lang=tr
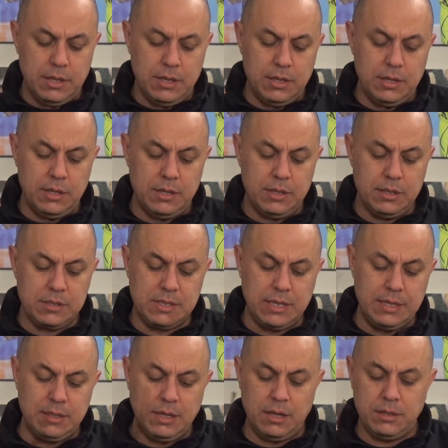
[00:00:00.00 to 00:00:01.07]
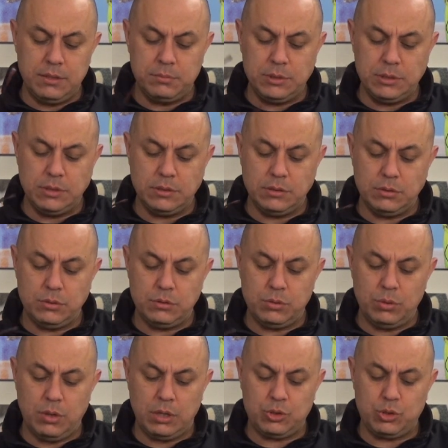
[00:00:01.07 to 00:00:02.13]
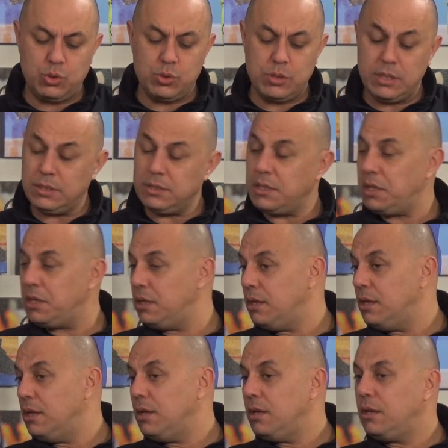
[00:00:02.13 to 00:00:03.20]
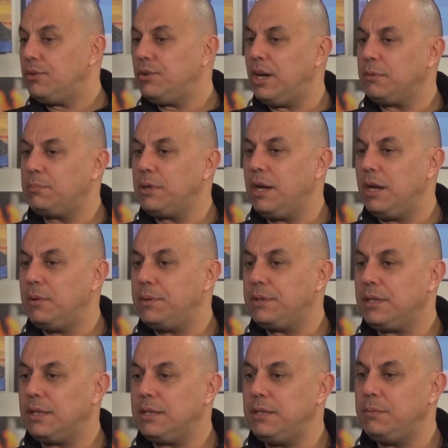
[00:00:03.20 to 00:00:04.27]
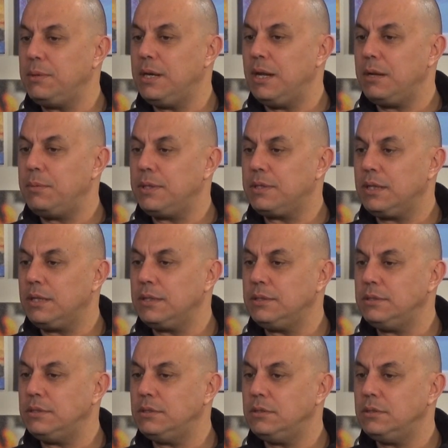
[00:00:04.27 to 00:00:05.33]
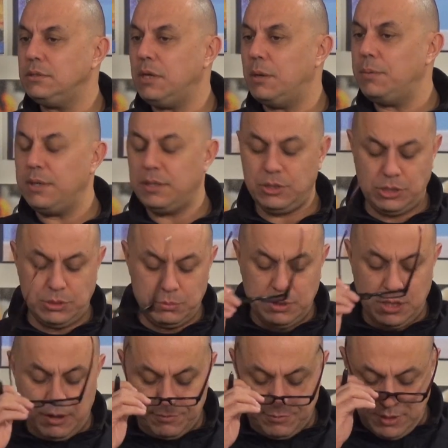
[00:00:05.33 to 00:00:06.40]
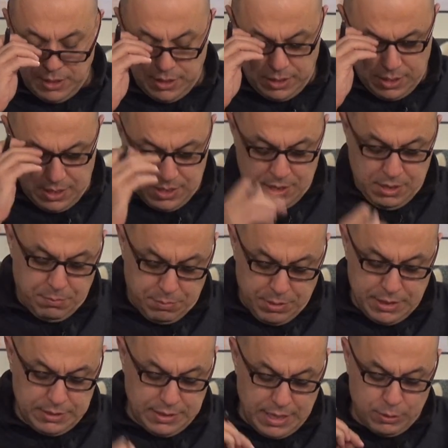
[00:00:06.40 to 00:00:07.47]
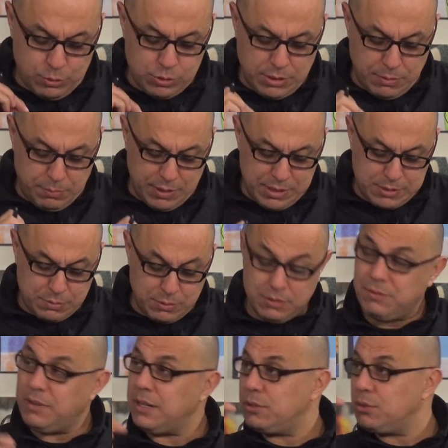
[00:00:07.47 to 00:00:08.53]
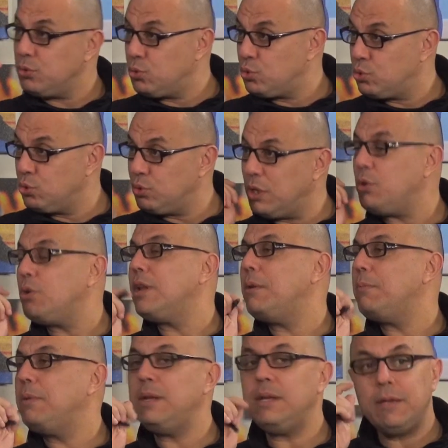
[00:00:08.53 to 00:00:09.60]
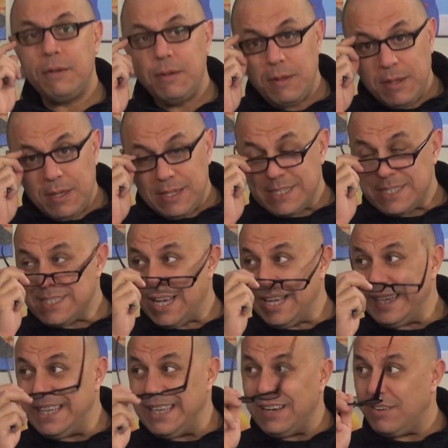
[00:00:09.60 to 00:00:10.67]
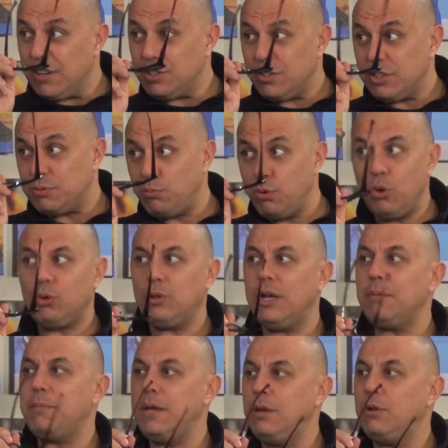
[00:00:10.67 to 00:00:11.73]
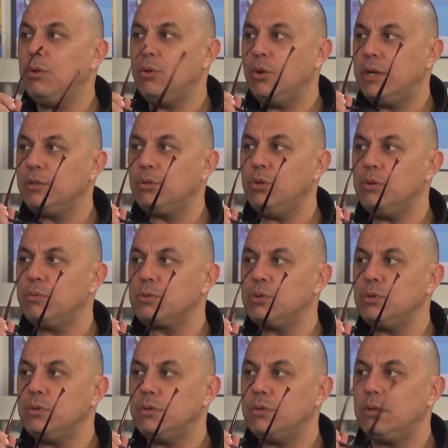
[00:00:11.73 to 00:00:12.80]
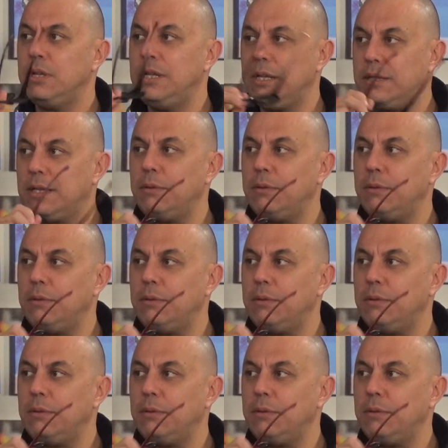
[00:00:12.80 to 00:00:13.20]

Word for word: e, sayı dağılımı. E, atış yüzdeleri de iyi. Rahat bir galibiyet aldı, iyi bir galibiyet aldı. Ama şimdi haftaya Panathinaikos deplasmanı var. Şundan önemli. Sanki yavaş yavaş bloklar belli oluyor. Katılıyor musun? Evet.